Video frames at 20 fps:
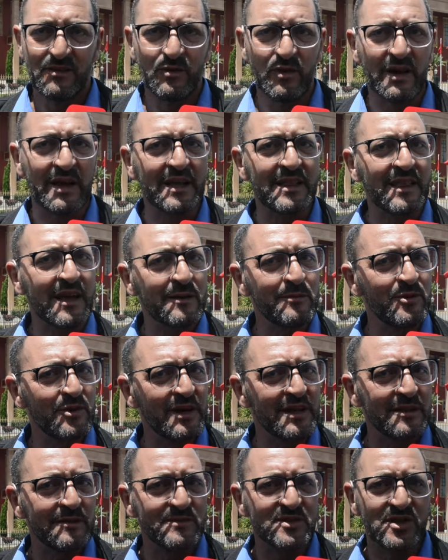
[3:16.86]

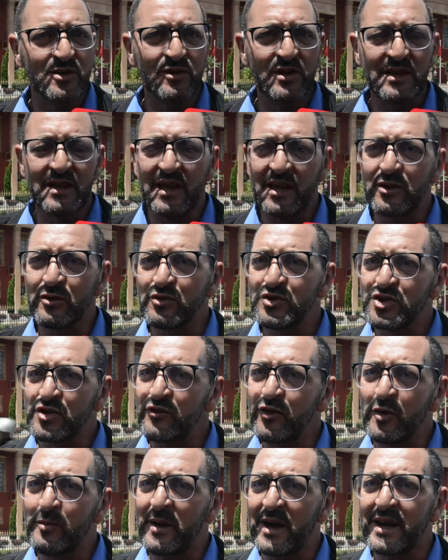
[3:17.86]
وكنطالبوا هاد المسؤولين هادو
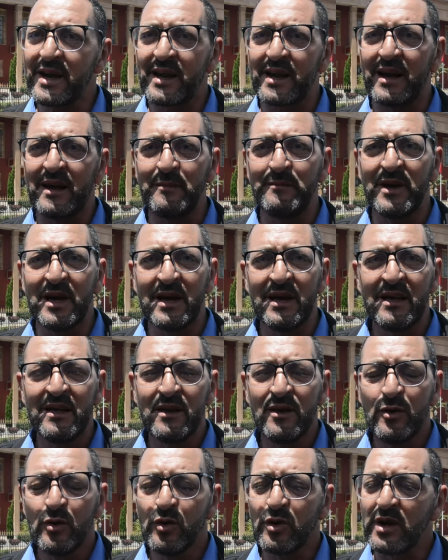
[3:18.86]
يشوفوا بعين الرحمه
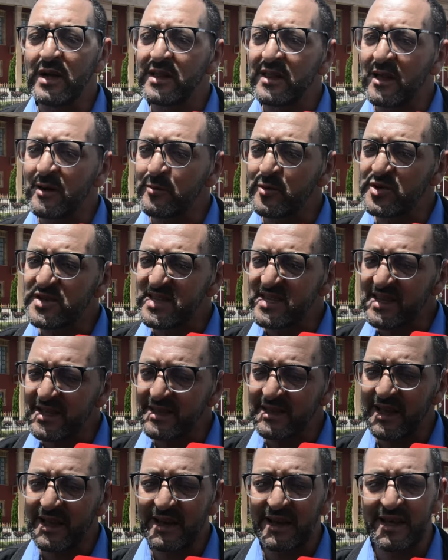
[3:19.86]
وكنطالبوا
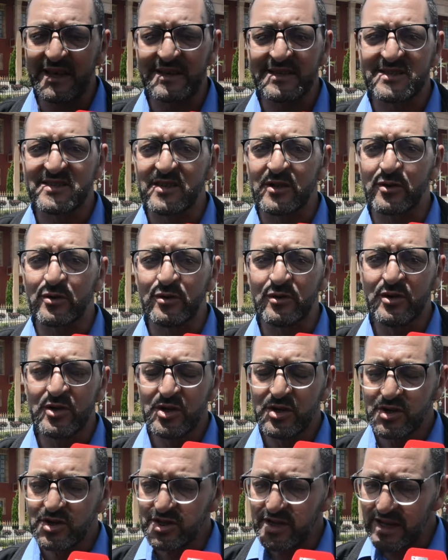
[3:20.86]
سيدنا الله ينصرو
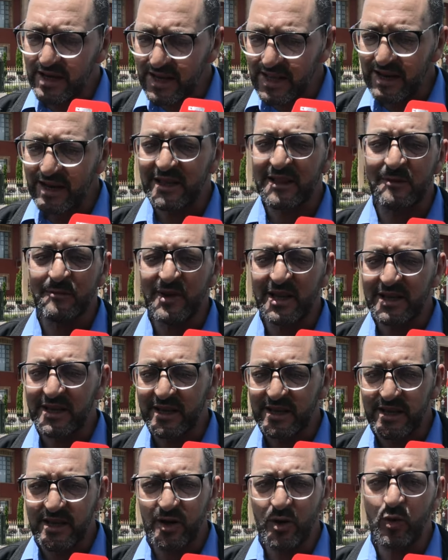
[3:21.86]
جلاله
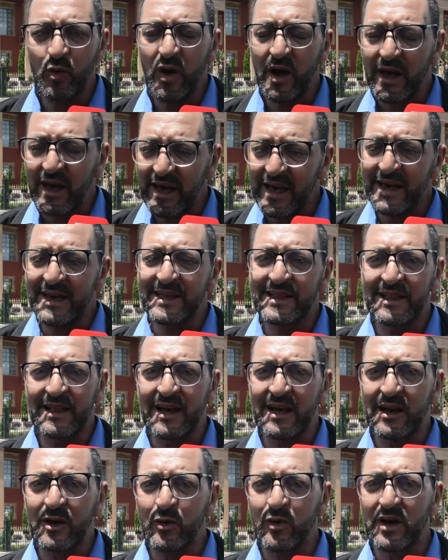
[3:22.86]
الملك اللي هو قائد
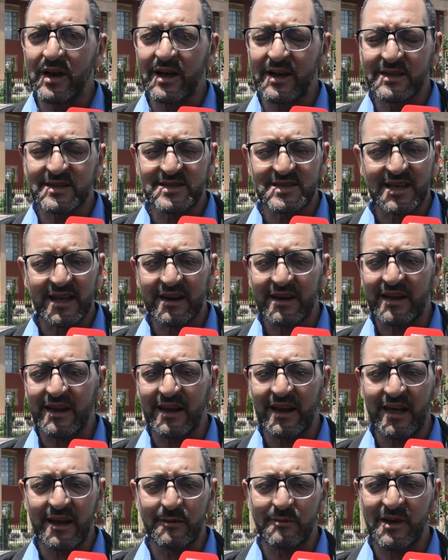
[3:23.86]
الاعلى ورئيس
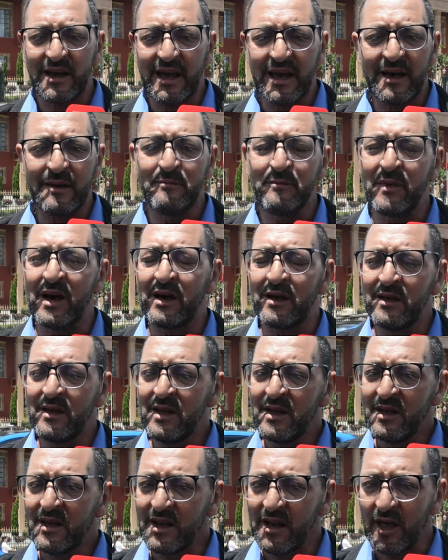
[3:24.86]
اركان الحرب العامه
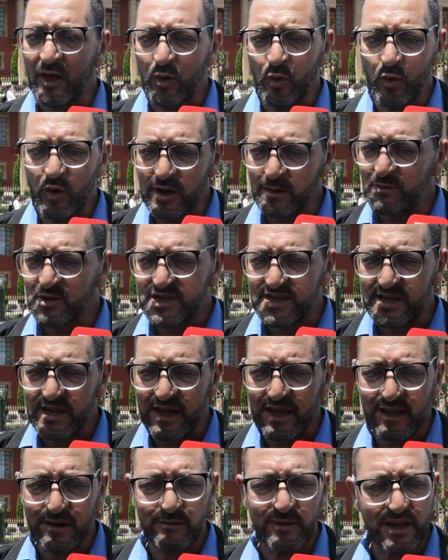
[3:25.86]
القوى
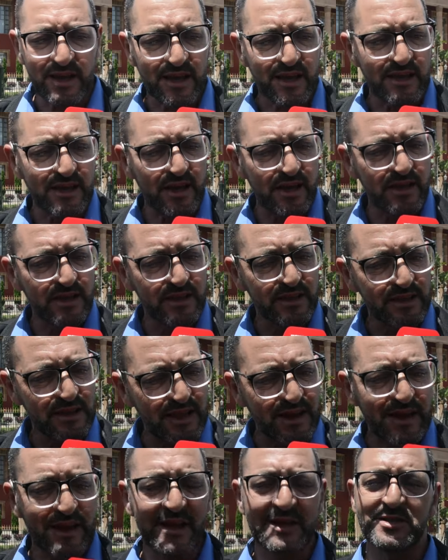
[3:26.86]
المسلحه الملكيه
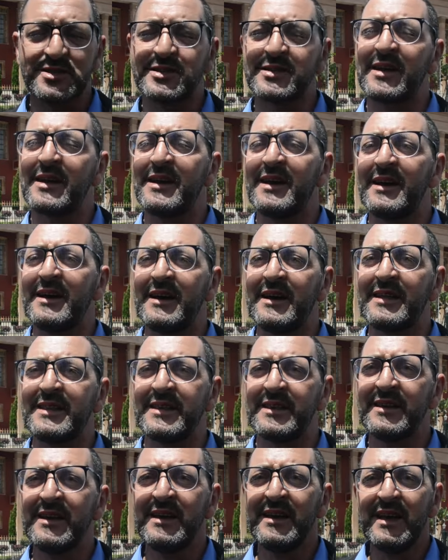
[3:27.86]
ينظر لهاد الشريحه
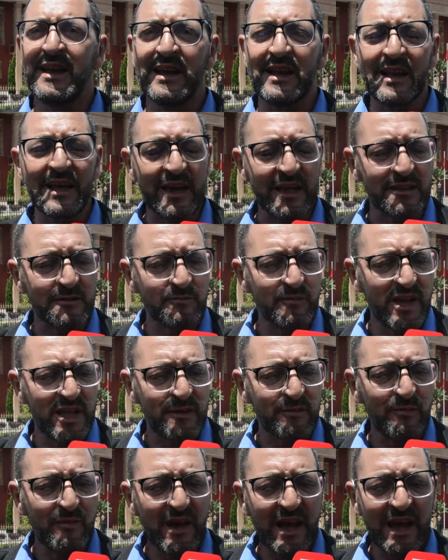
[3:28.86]
هادي اللي
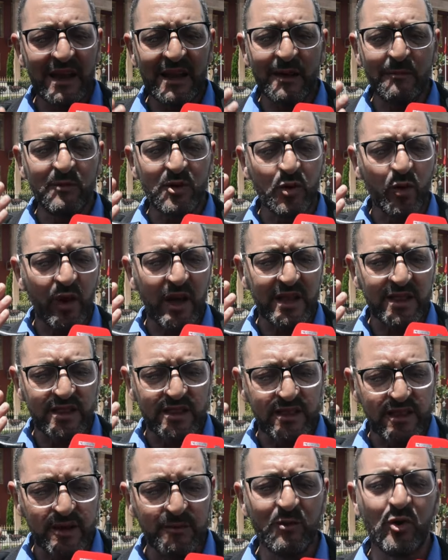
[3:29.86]
قدمت ما لم
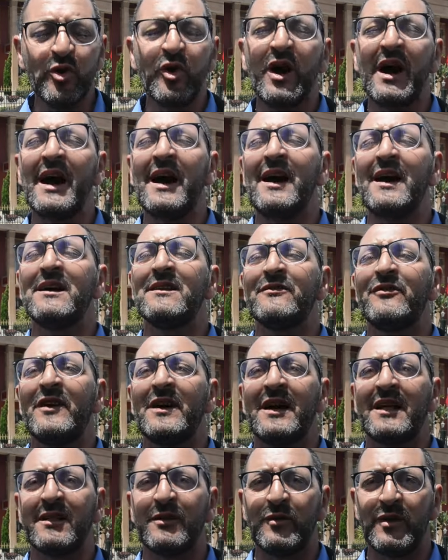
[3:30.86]
يقدمه احد في
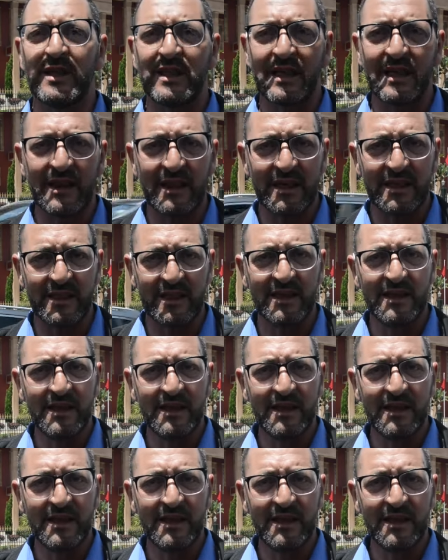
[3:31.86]
هذا الوطن هذا